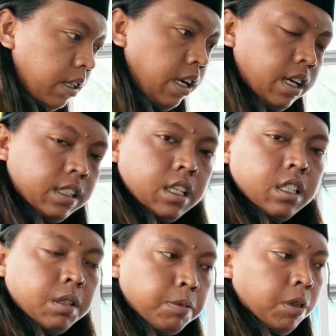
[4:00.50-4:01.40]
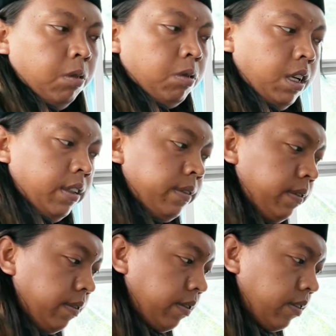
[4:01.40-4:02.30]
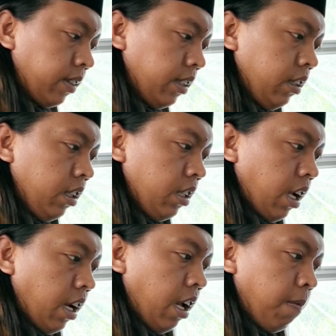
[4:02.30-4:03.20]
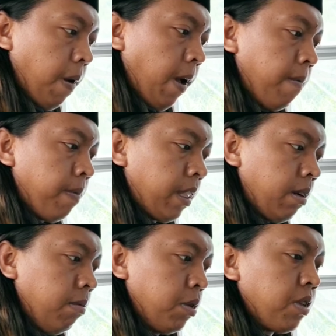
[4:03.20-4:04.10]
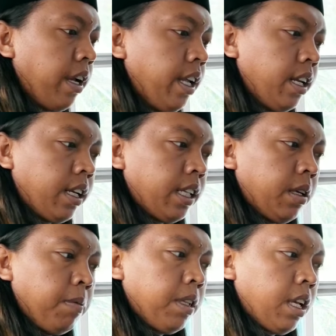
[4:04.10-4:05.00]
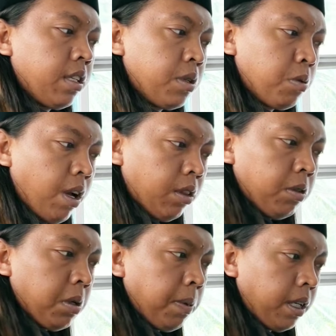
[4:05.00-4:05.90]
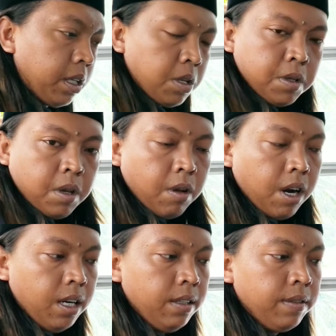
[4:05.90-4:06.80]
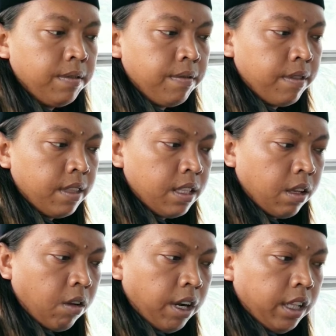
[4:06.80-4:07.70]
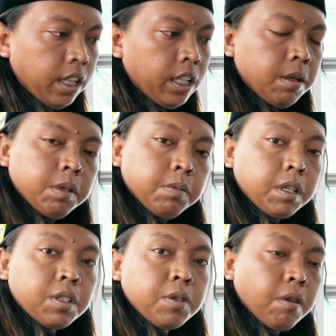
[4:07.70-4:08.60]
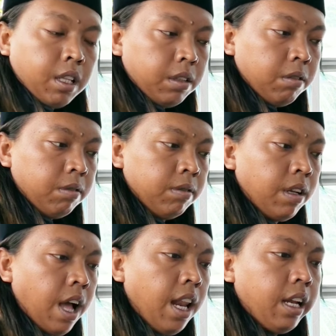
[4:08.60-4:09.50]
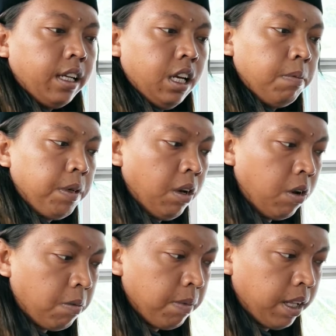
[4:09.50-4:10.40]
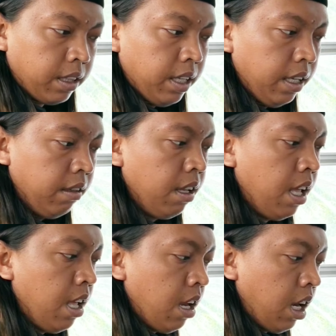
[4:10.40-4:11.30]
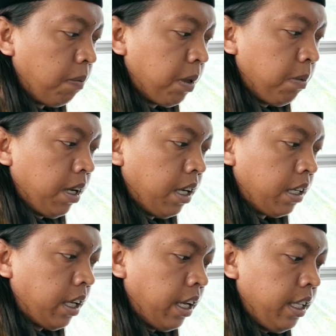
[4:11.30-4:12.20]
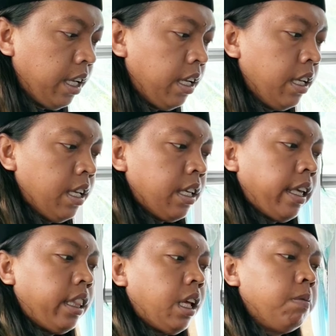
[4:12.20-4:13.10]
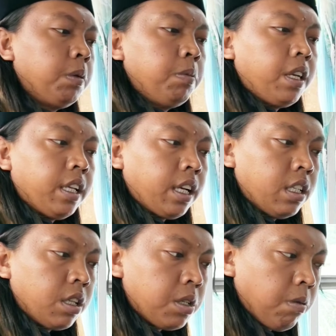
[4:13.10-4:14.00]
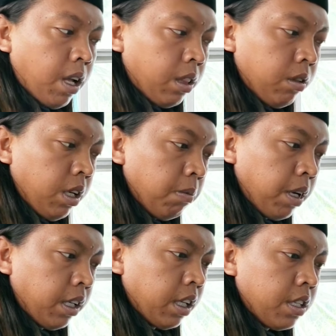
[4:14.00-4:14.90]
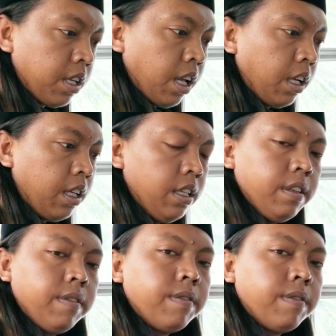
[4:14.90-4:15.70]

yang akan dibutuhkan. Karena apa? Mustahil kita minta sesuatu kepada seseorang, kita tidak memberi sesuatu. Alangkah lebih hormatnya, lebih menghargainya, kita memberikan sesuatu yang mereka senangi,